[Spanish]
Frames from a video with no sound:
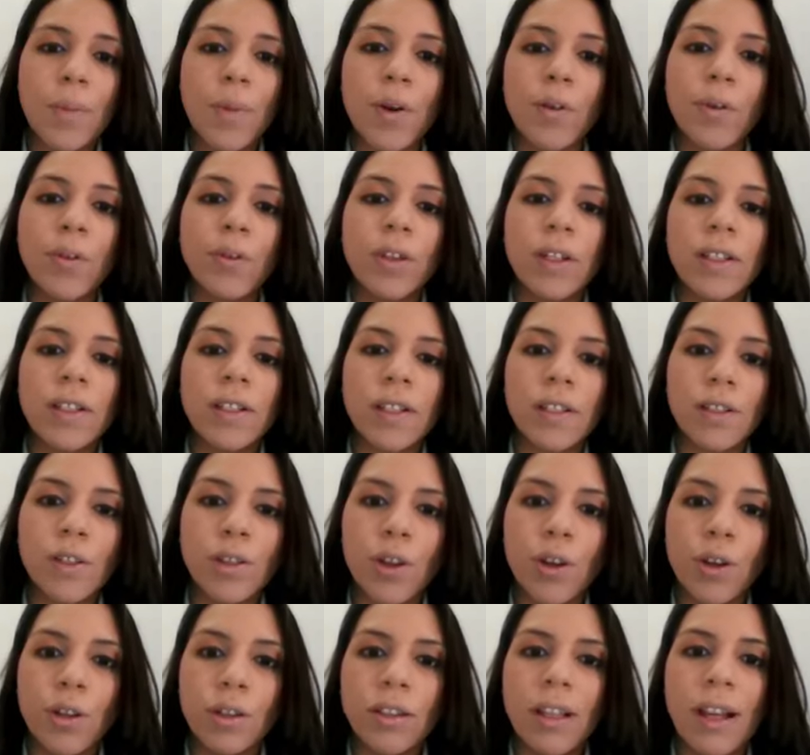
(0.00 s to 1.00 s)
es la
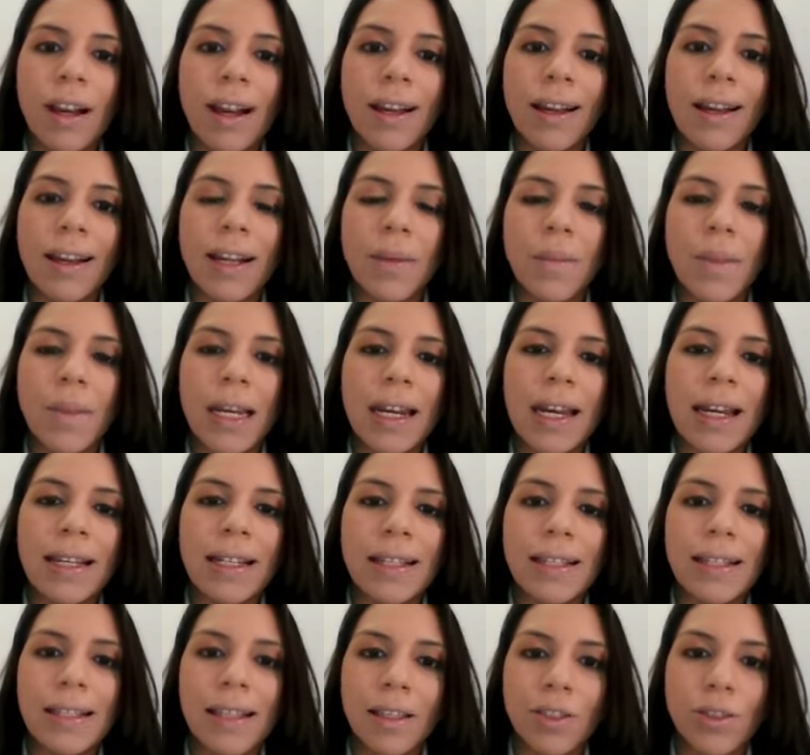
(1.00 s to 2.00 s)
profundización de la
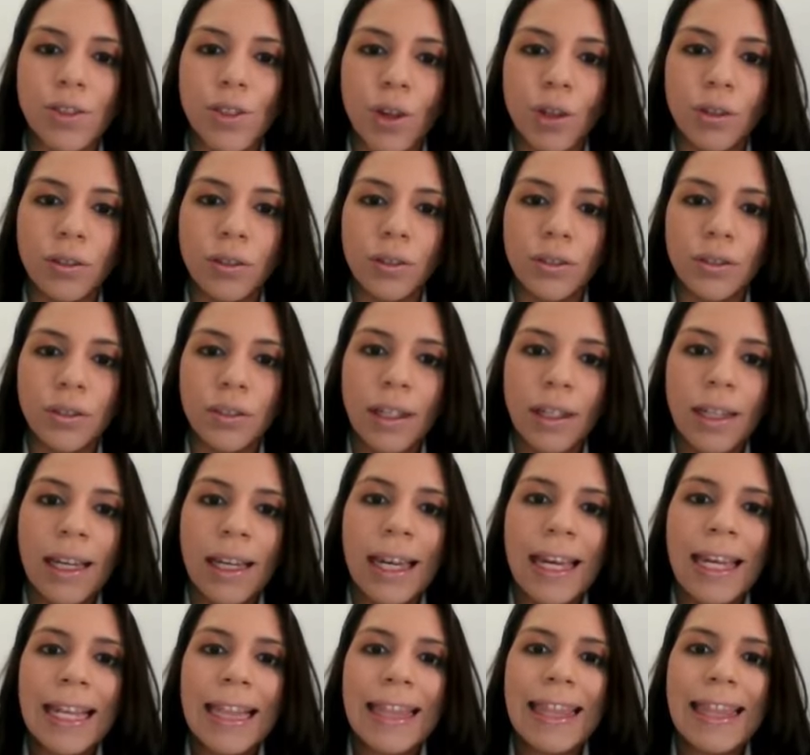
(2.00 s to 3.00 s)
criminalización
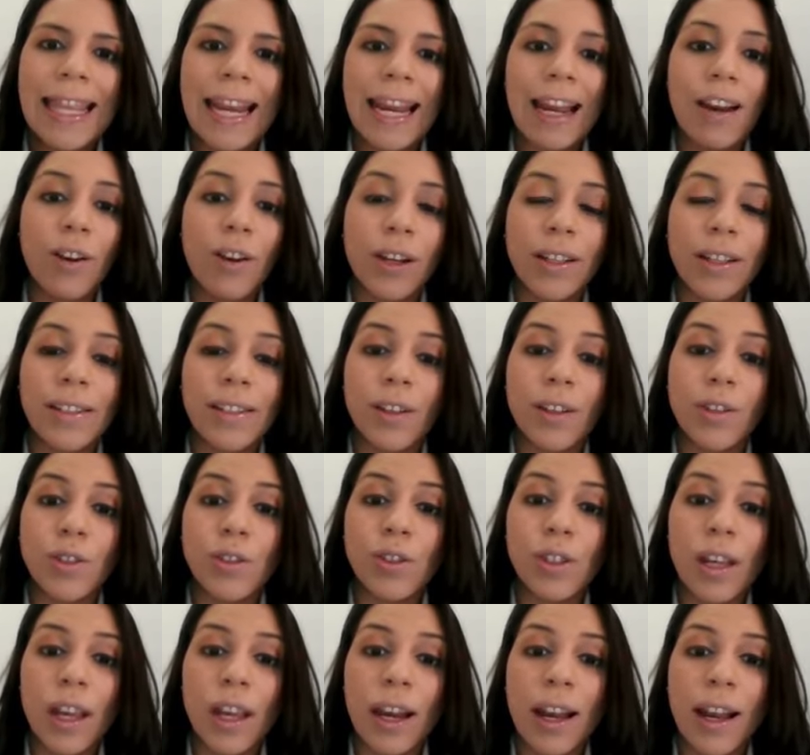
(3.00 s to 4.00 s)
de lo que se
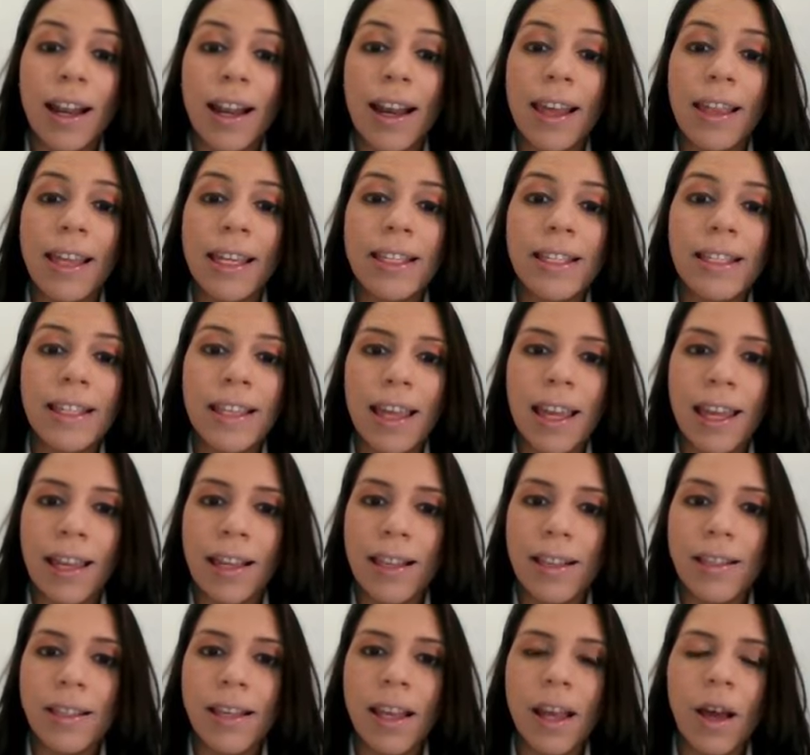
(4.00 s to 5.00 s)
considera la
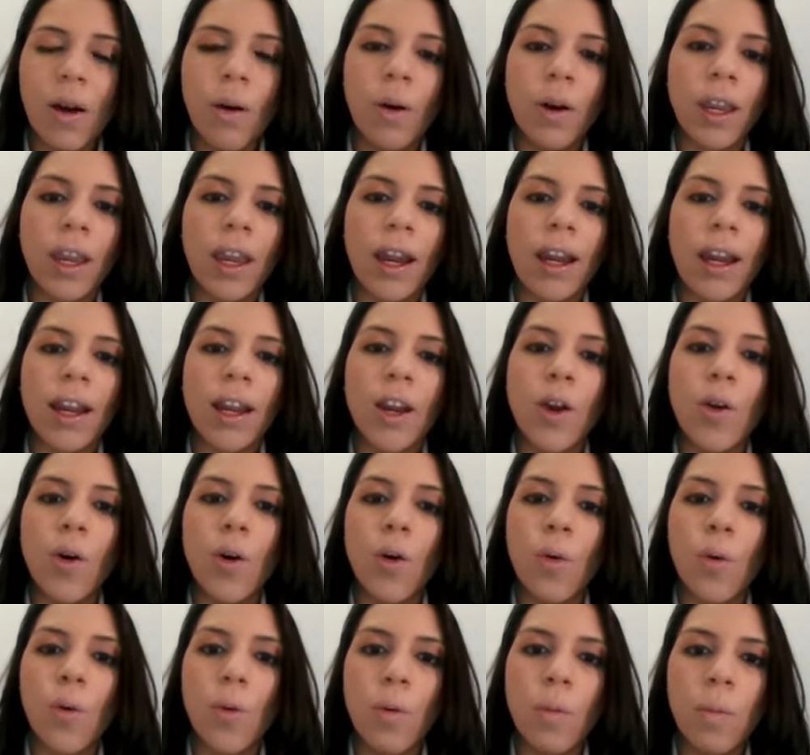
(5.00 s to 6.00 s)
disidencia o quienes
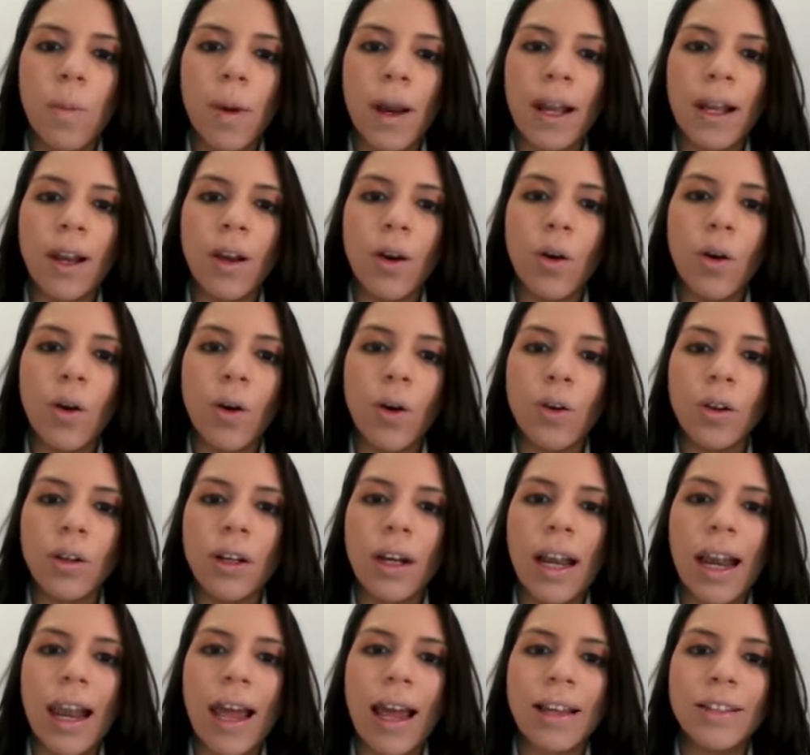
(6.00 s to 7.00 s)
no cumplen
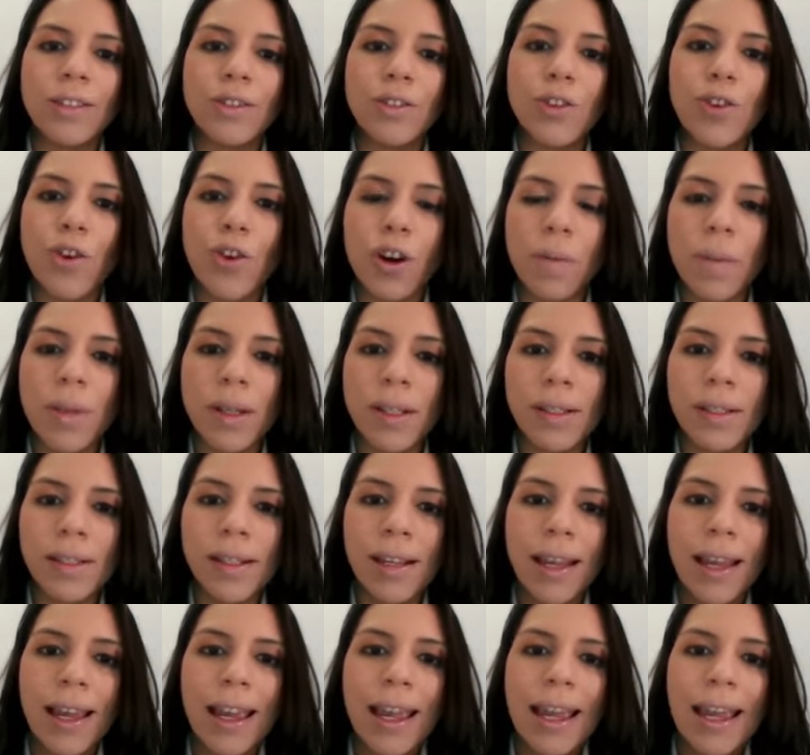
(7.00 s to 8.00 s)
con las normas
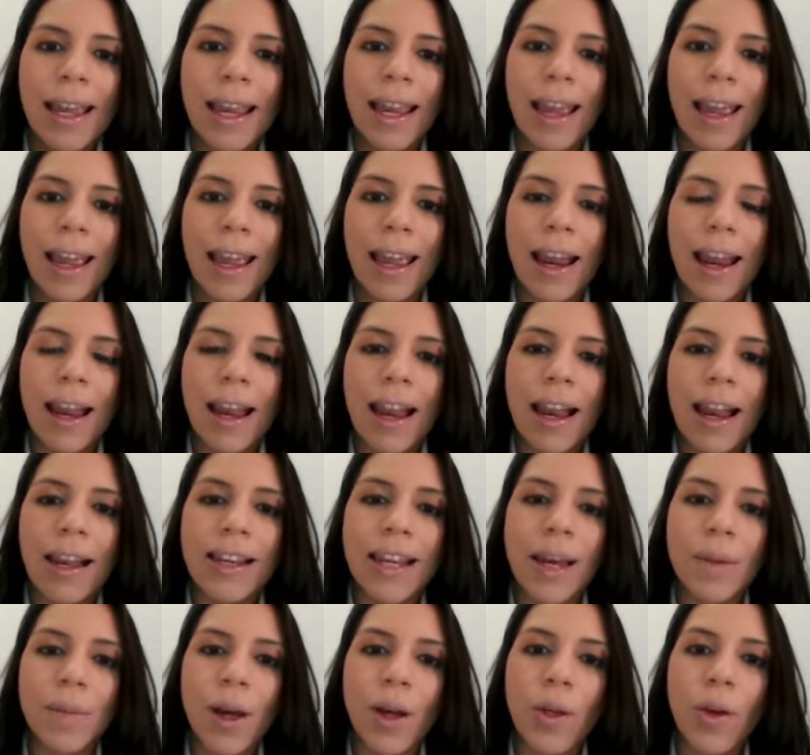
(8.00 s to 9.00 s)
que el
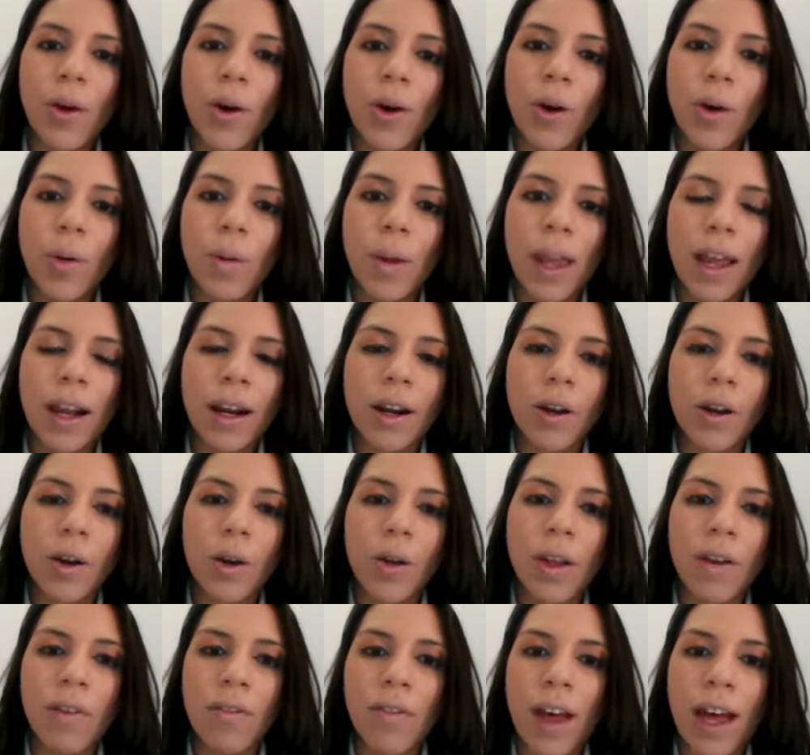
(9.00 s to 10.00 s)
llamado
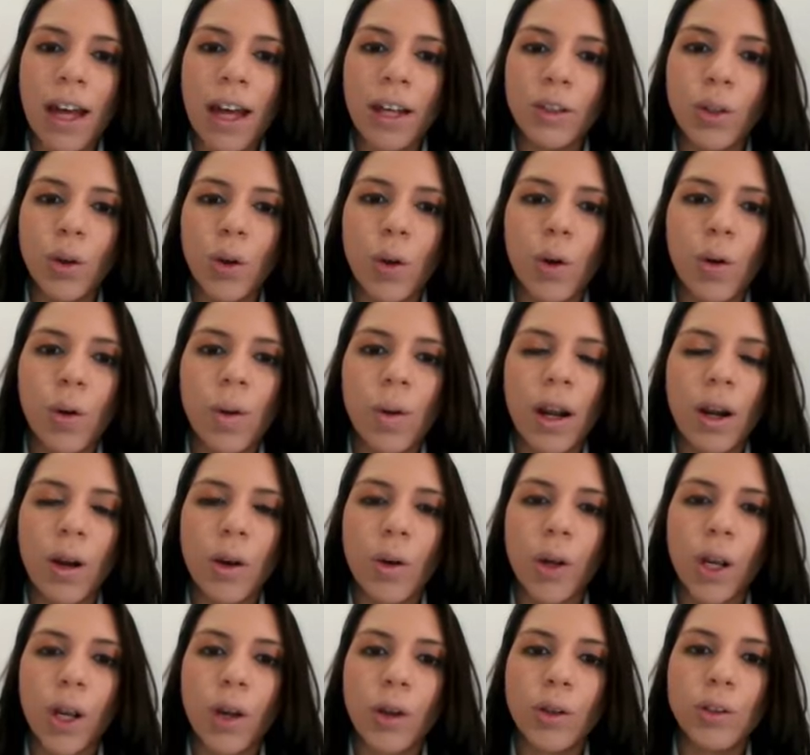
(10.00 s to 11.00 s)
gobierno de facto,
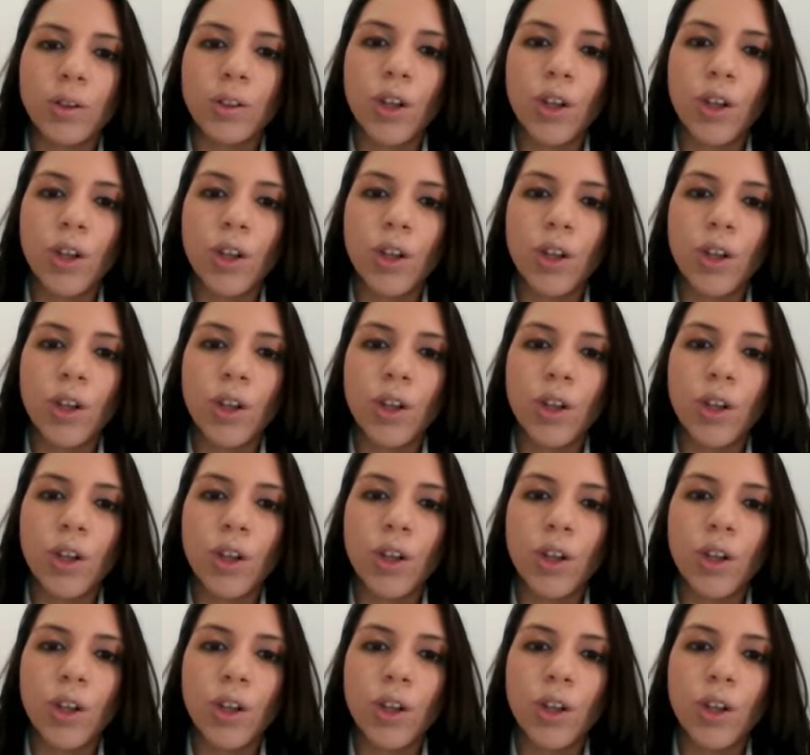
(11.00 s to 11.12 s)
gobierno que